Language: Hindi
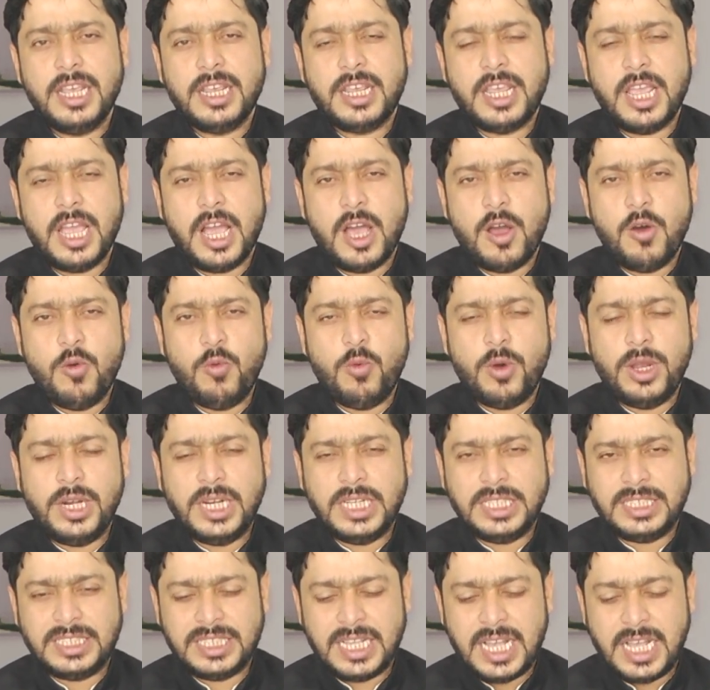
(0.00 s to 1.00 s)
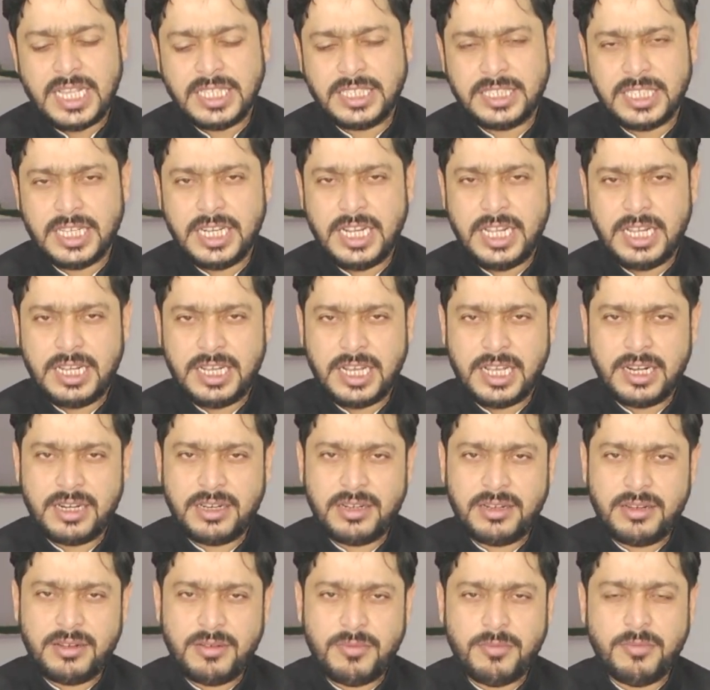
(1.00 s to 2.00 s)
कि अव्वल सांस से लेकर
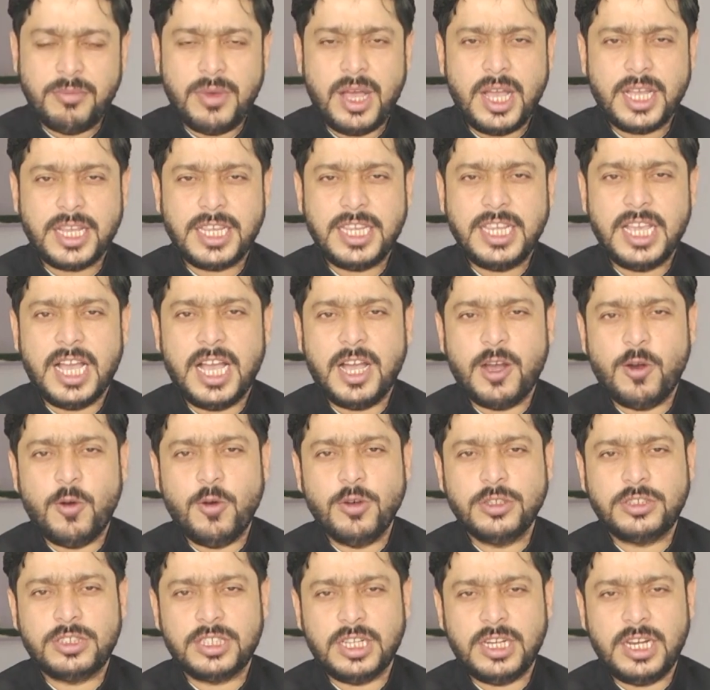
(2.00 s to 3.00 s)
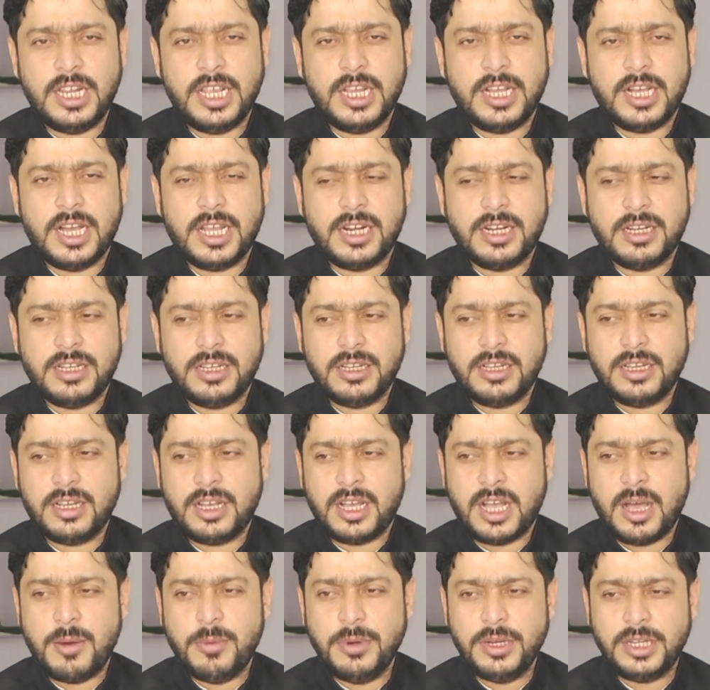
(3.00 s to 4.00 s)
माँ की आगोश से लेकर
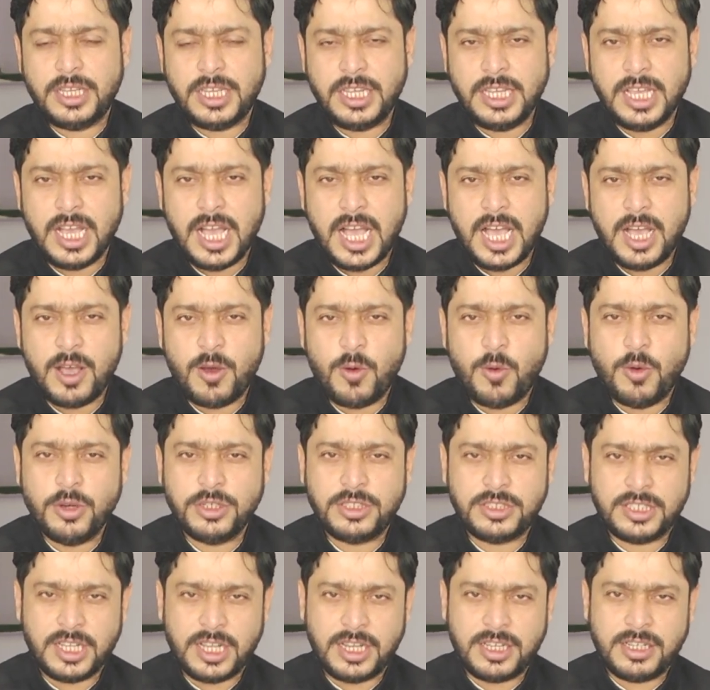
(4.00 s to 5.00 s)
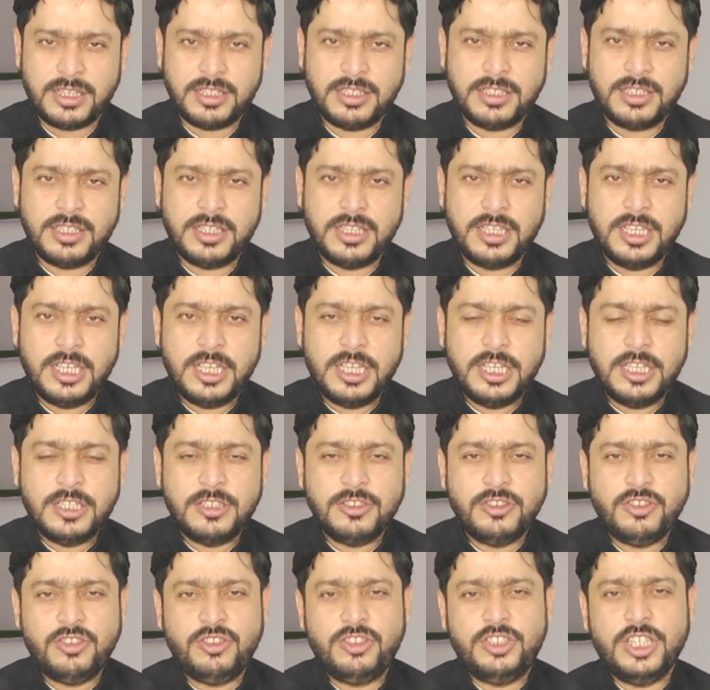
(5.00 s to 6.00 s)
कब्र की आगोश तक
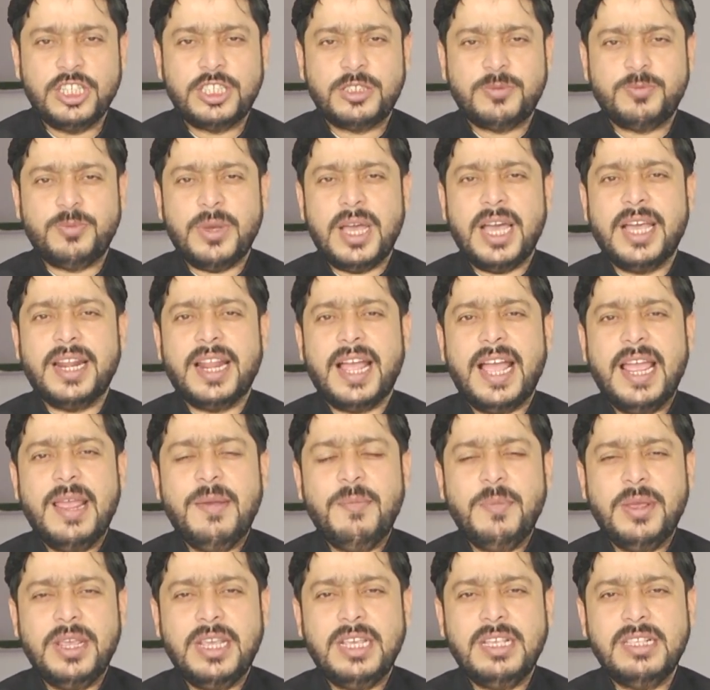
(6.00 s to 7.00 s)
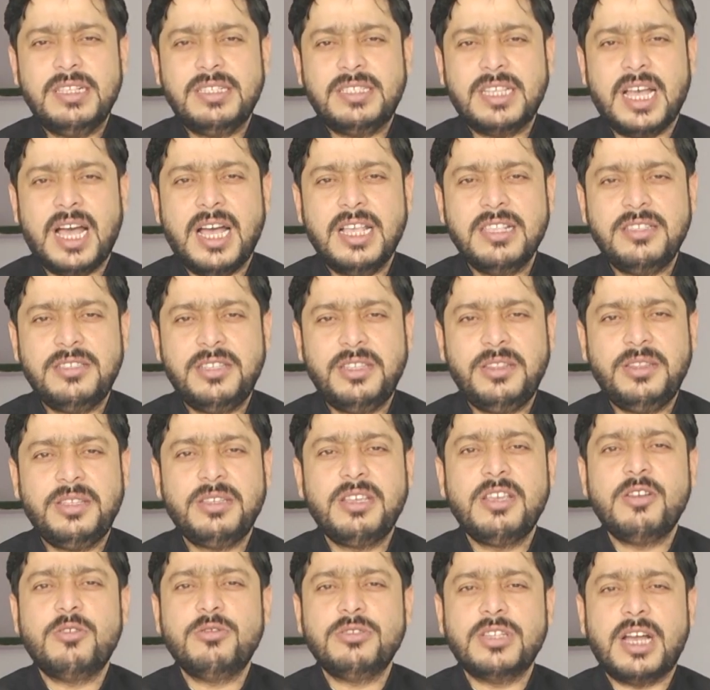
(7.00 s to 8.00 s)
जिस पैराए में इंसान
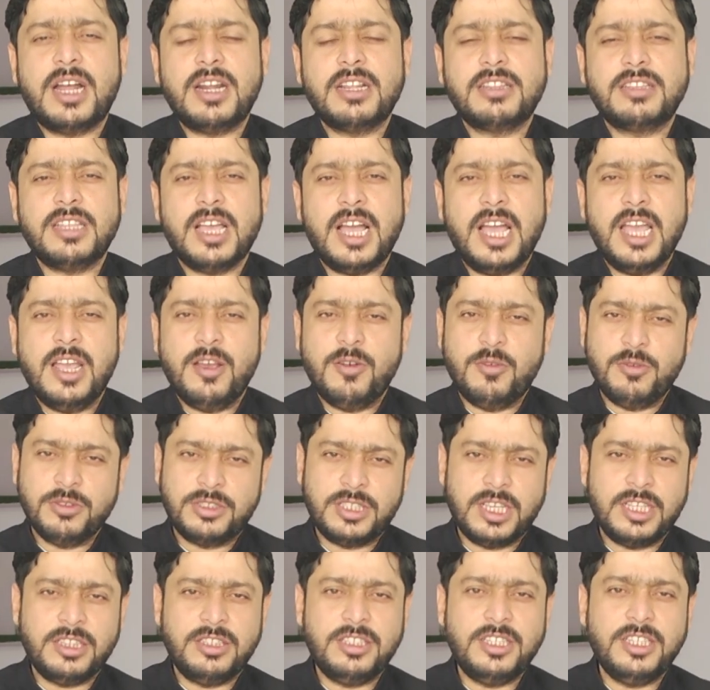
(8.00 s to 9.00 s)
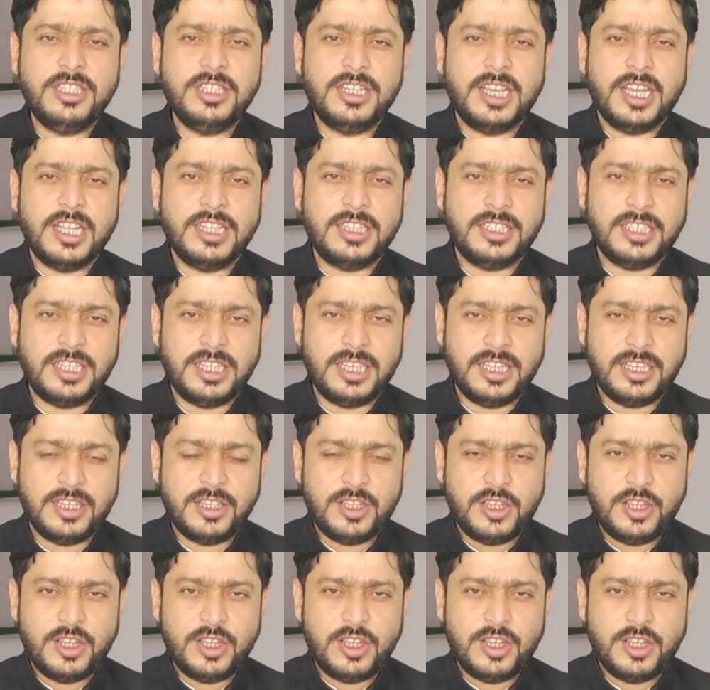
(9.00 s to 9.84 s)
ज़िंदगी गुजारता है उसे दीन कहते हैं